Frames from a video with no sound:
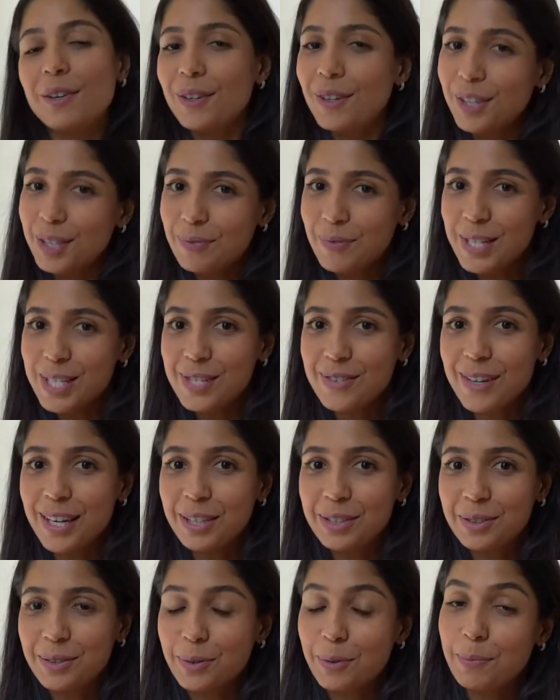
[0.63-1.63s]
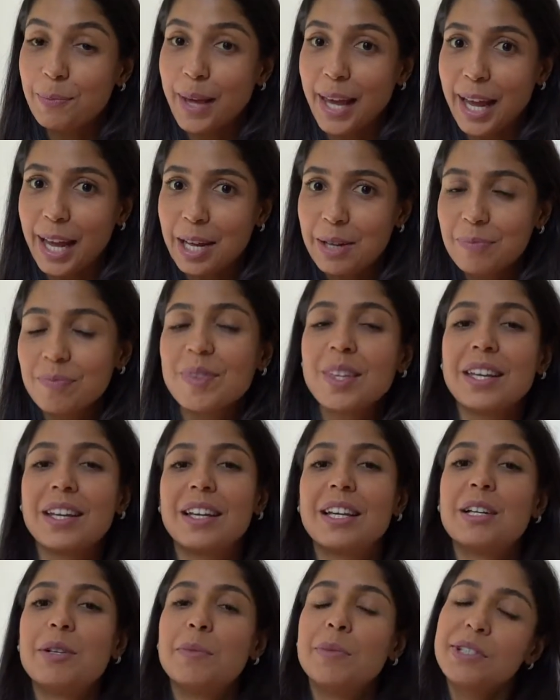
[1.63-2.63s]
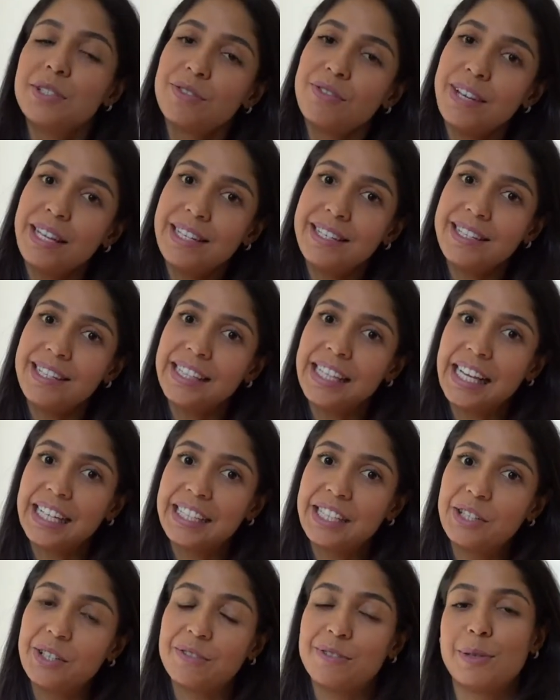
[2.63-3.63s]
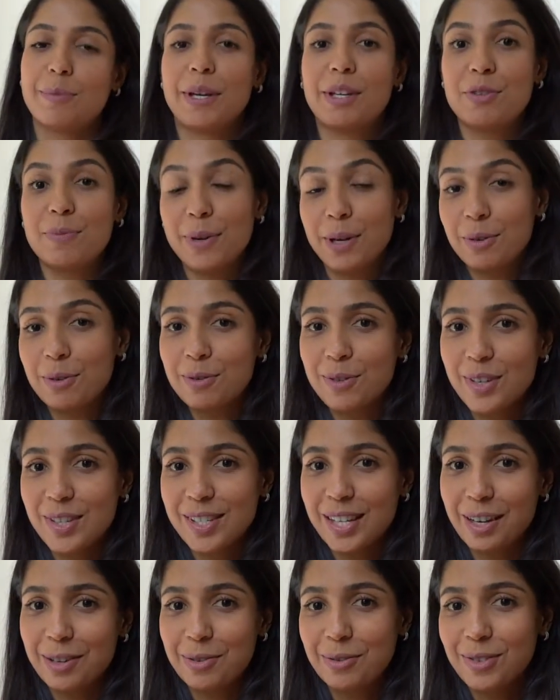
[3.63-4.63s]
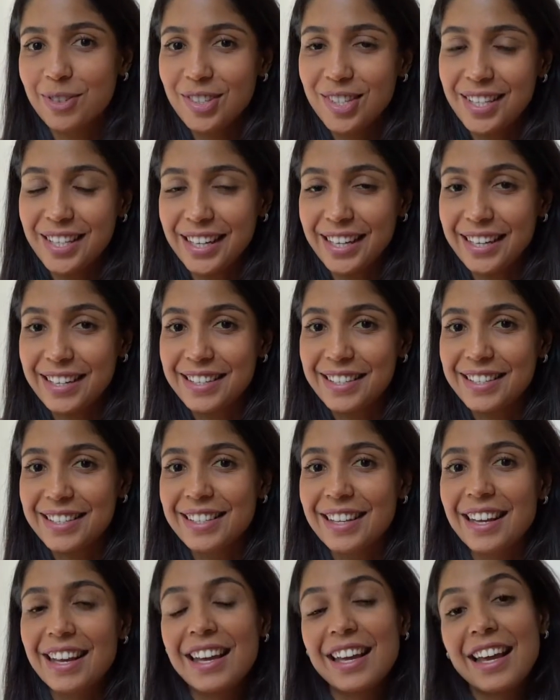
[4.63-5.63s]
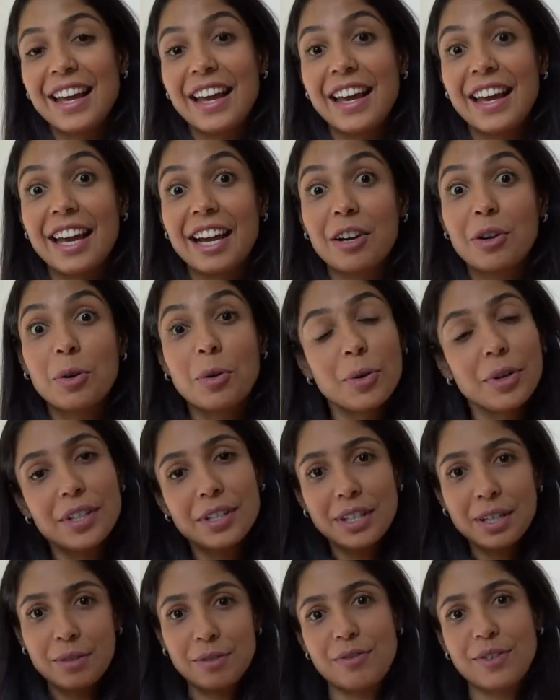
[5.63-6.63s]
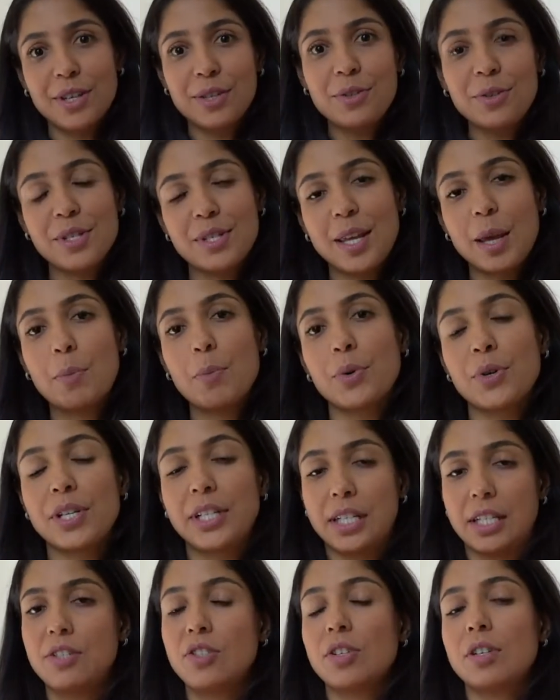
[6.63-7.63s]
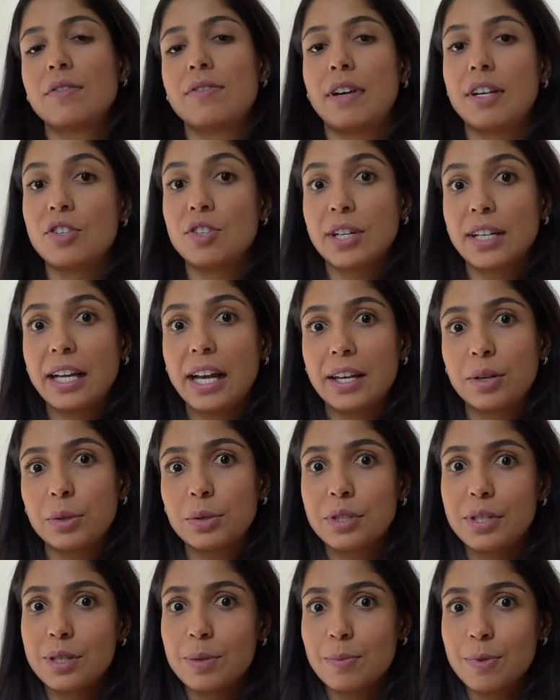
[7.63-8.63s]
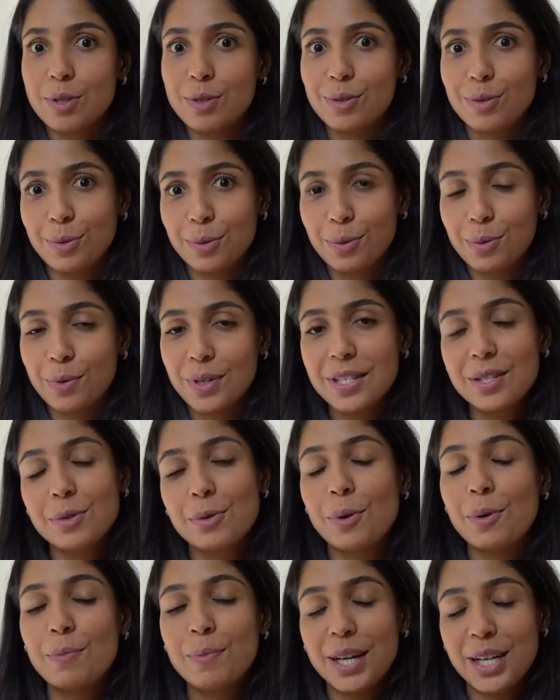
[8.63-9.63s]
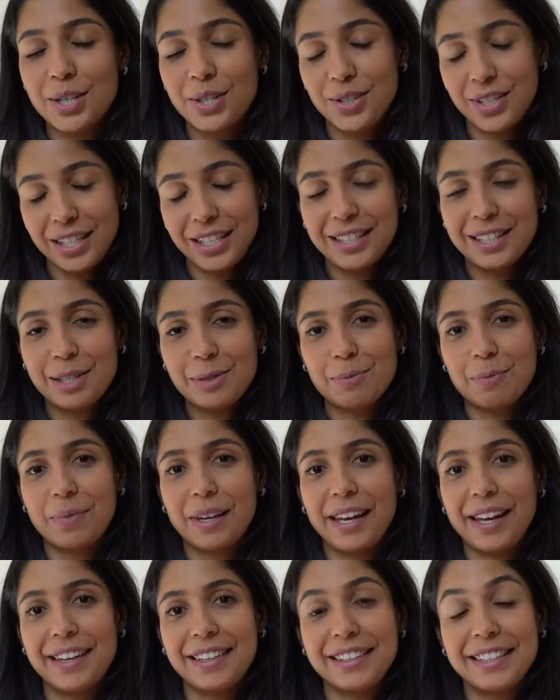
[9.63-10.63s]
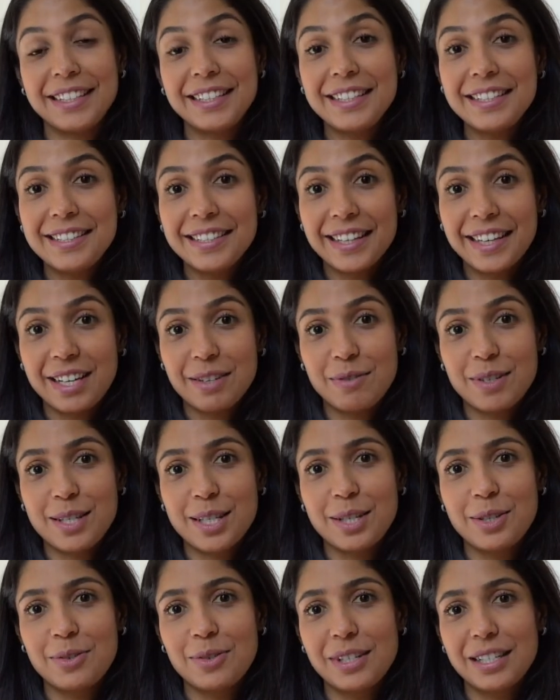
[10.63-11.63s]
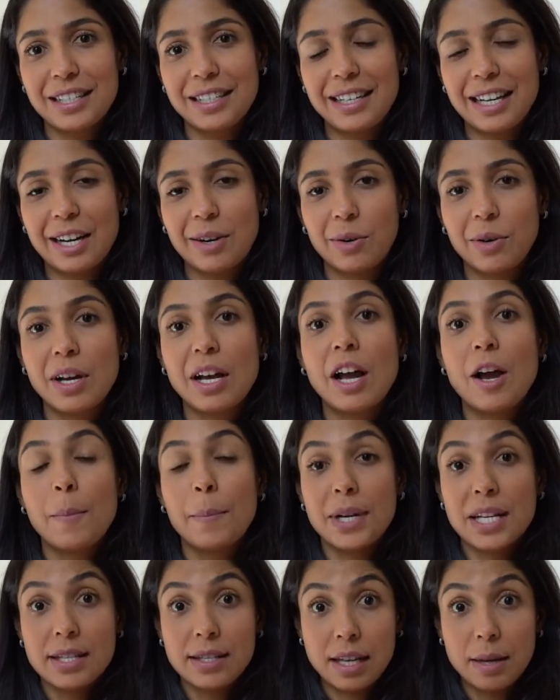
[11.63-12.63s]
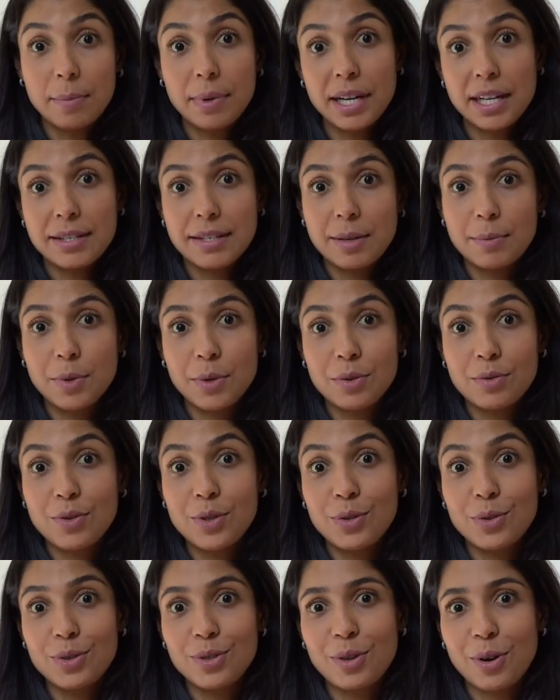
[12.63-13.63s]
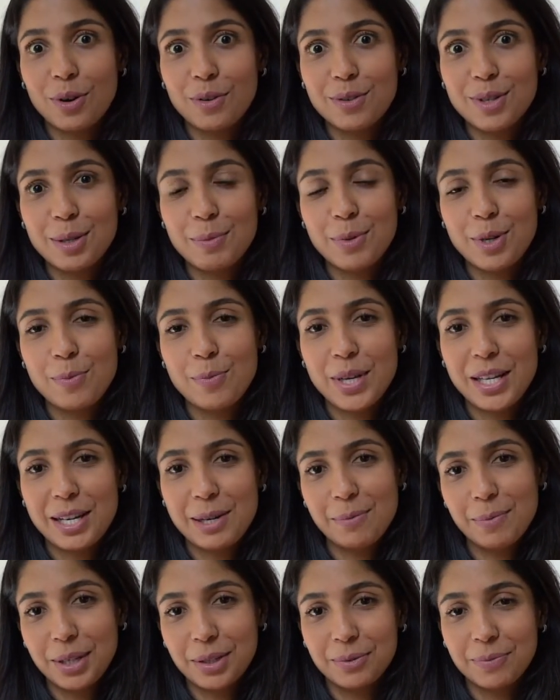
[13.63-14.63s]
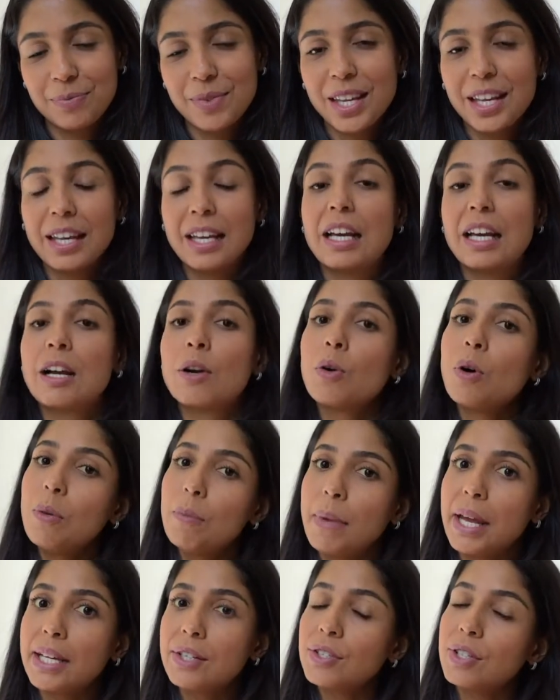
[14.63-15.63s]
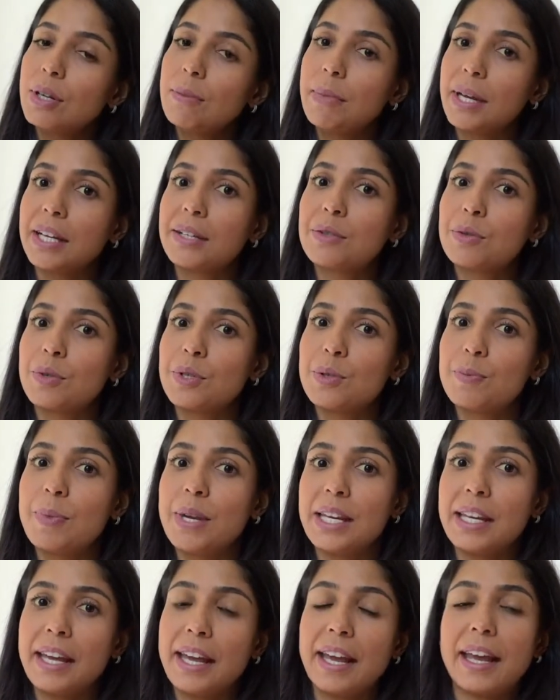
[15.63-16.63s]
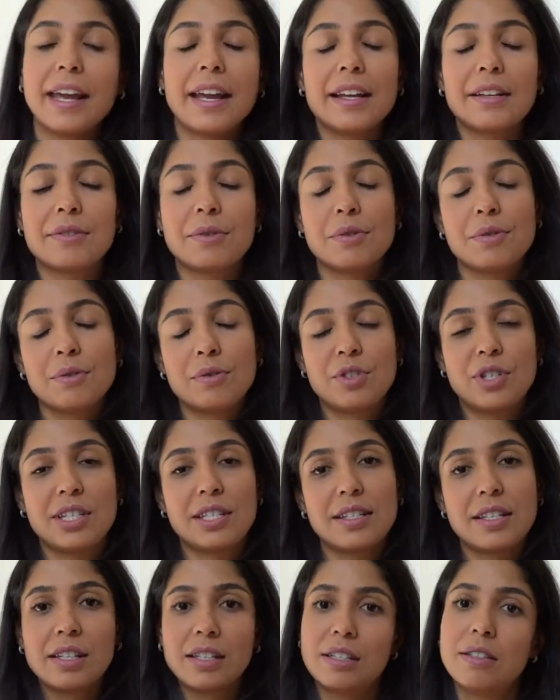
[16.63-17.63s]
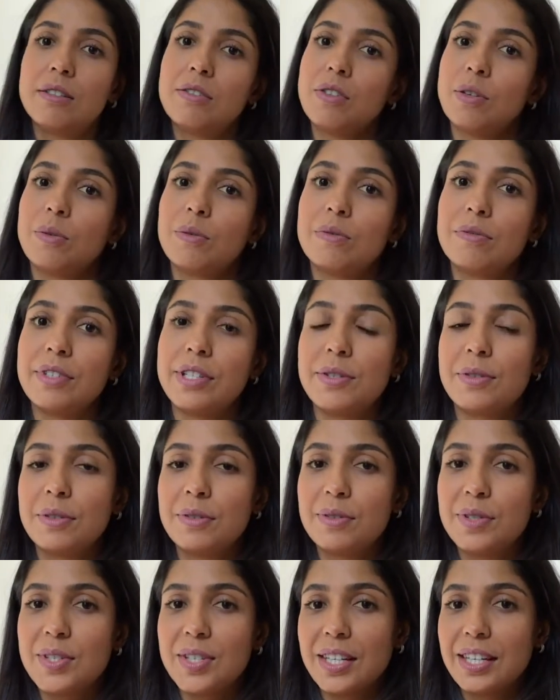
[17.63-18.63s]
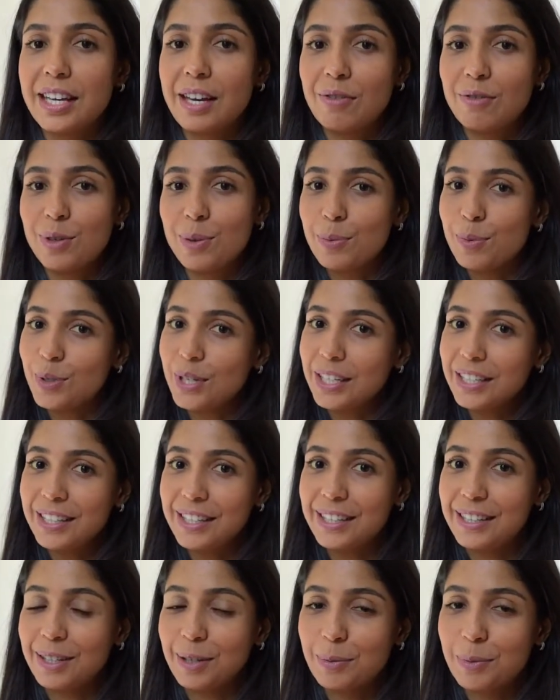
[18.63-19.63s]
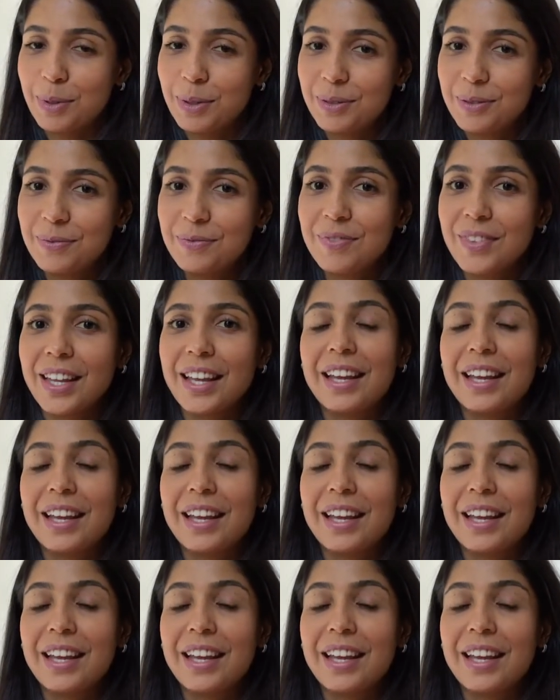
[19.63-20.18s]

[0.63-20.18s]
Oi, pessoal, tudo bem? Muito feliz em estar aqui novamente para conversar com vocês. É, curta o vídeo, que isso é importante, que faz chegar em outras pessoas. Compartilhe também e inscreva-se aqui no canal para sempre receber os vídeos novos em primeira mão. Comente também a sua experiência ou sugestão de algum vídeo que você quer ver por aqui, tá bom?